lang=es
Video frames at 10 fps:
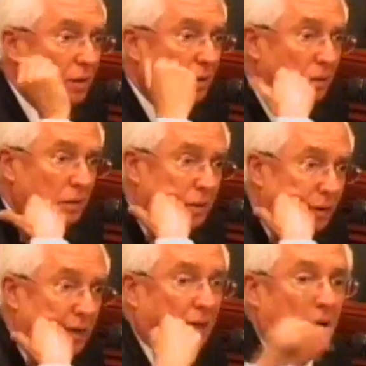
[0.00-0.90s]
O
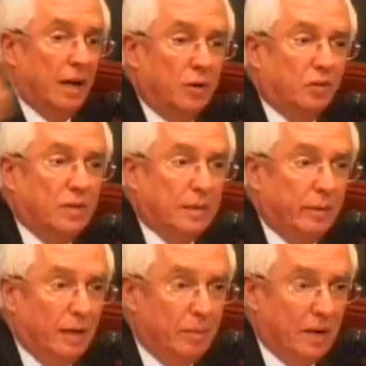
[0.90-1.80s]
sea que ellos sí
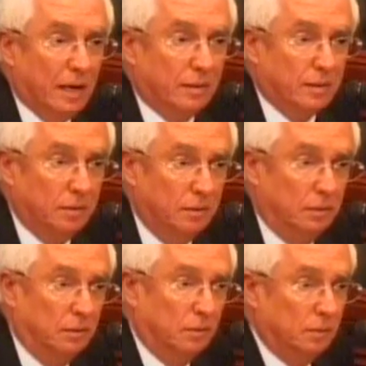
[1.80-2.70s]
sabían más.
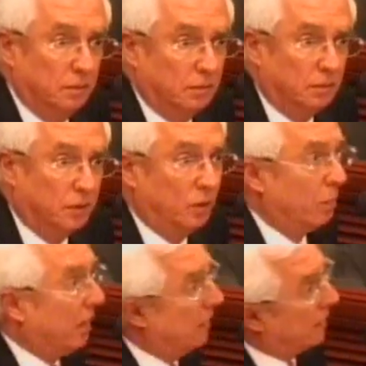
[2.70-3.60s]
Entonces no
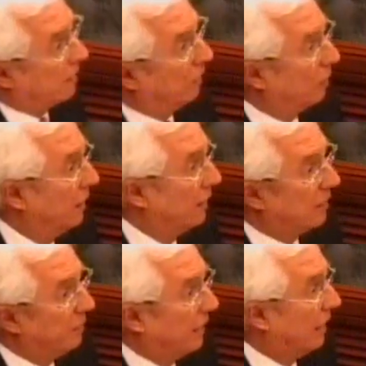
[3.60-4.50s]
me diga que no tienen
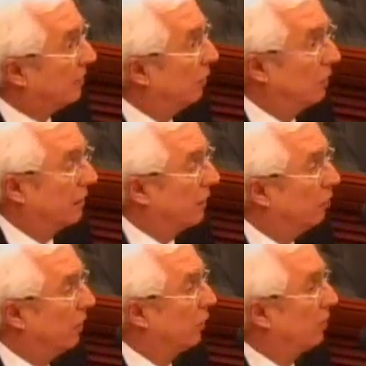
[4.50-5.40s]
que mirar hacia,
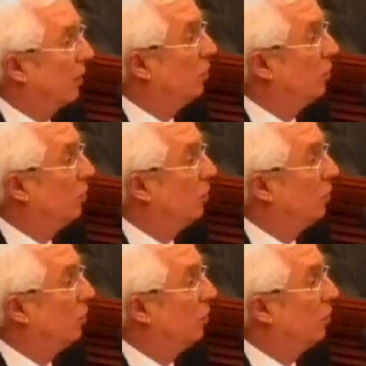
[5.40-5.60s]
cuando sea un